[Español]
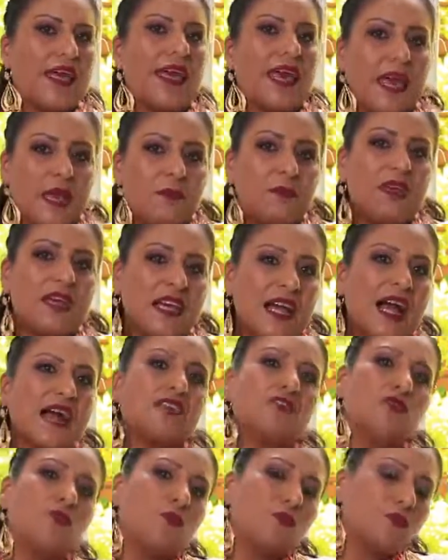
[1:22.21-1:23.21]
En mi
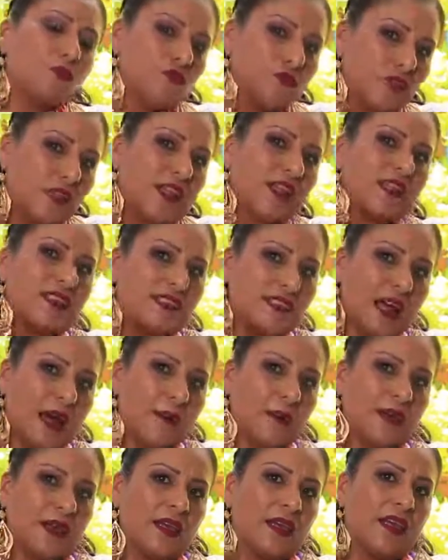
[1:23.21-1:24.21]
caso, porque ustedes
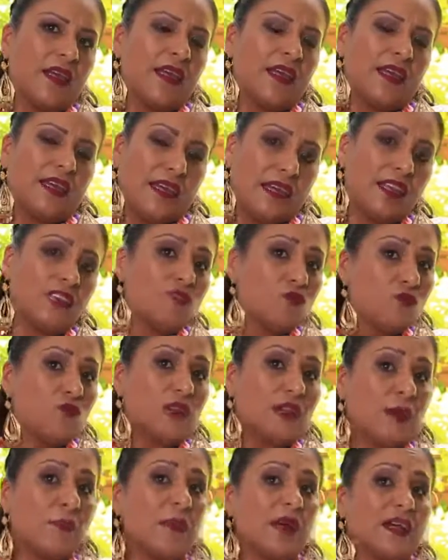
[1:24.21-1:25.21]
saben que es un
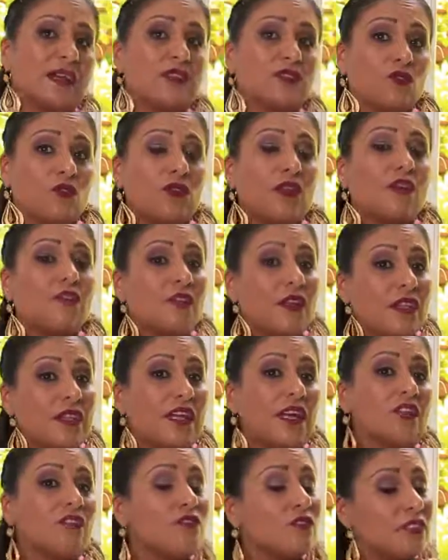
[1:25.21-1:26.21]
tema que estoy
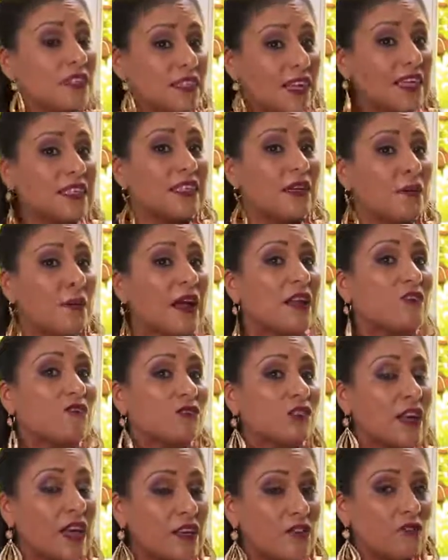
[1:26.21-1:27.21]
defendiendo desde hace
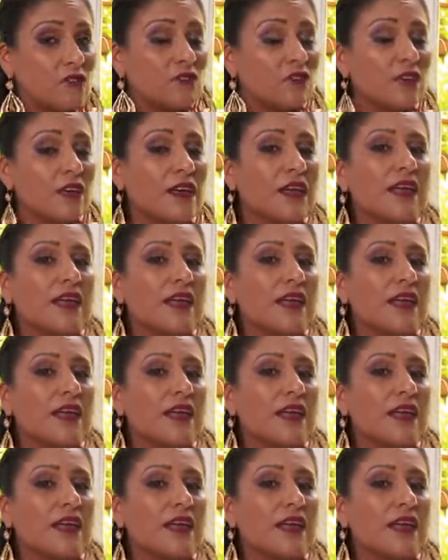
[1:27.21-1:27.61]
varios años,